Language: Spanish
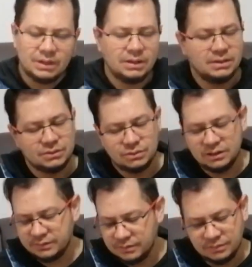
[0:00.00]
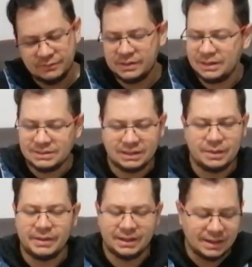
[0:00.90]
Ah, es una, fragancia
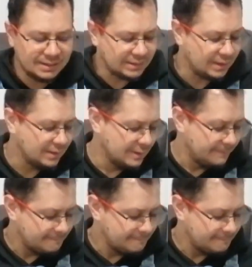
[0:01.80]
que me encanta.